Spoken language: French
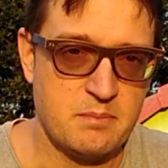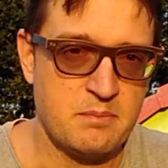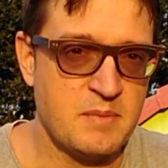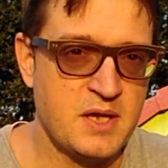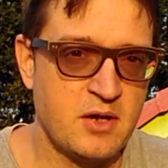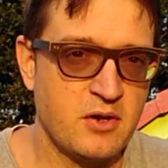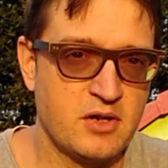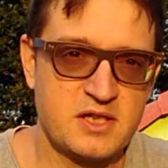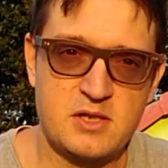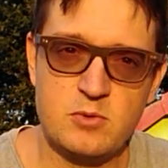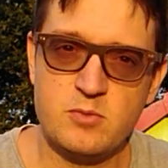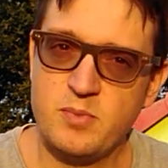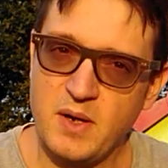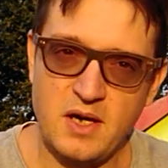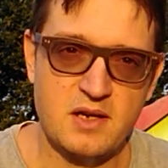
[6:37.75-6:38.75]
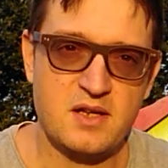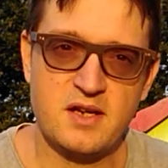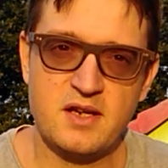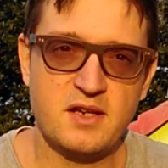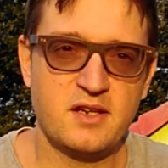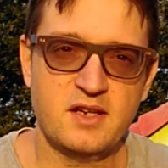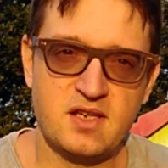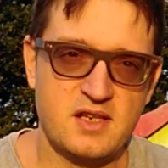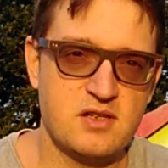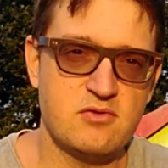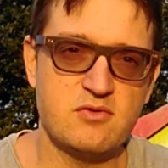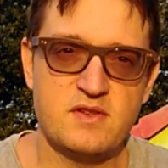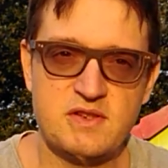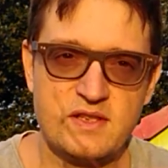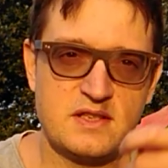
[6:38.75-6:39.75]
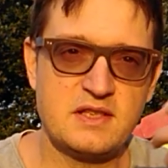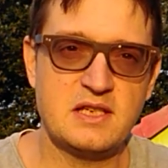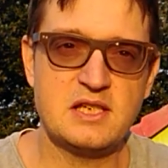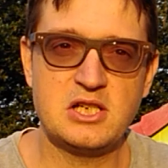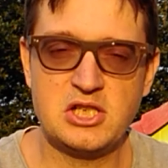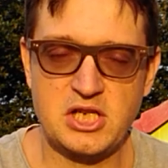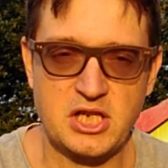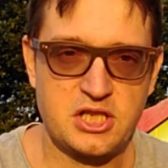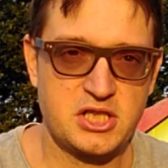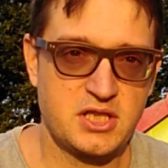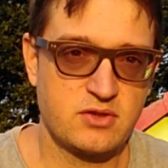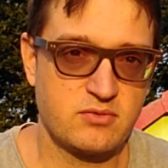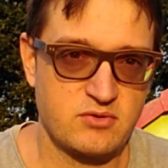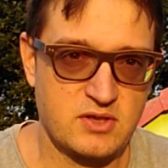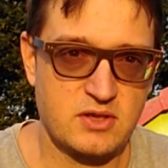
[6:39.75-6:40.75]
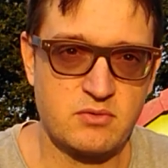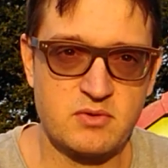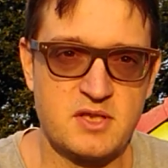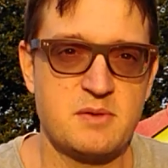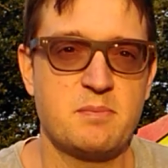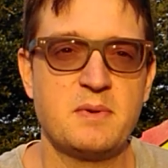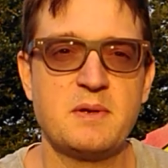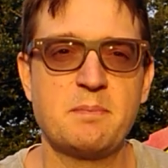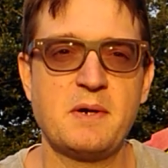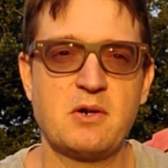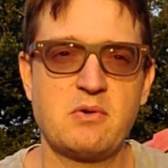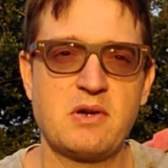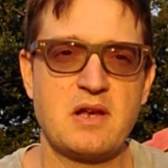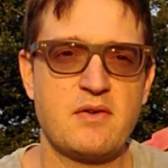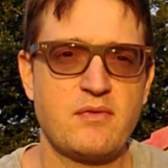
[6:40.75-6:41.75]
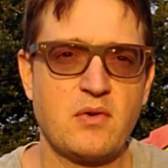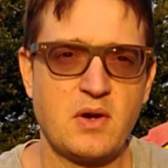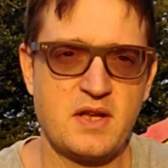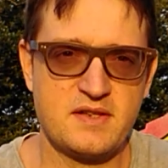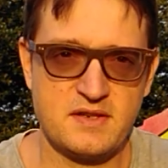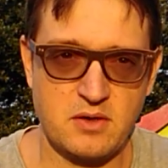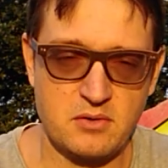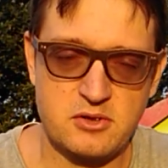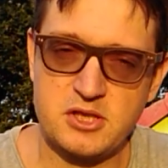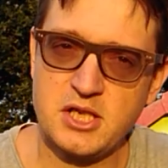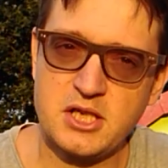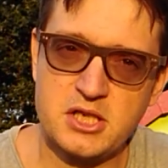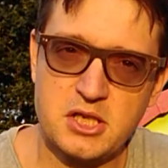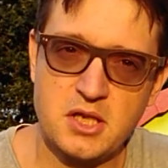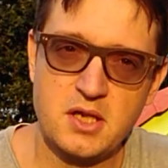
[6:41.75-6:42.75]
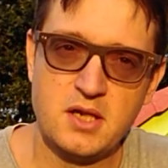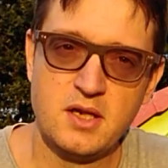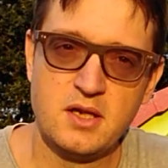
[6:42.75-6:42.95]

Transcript: mais euh, qui lui parlait, qui lui disait d'aller chercher, tout ça. Donc, il, parcourait la forêt à sa recherche.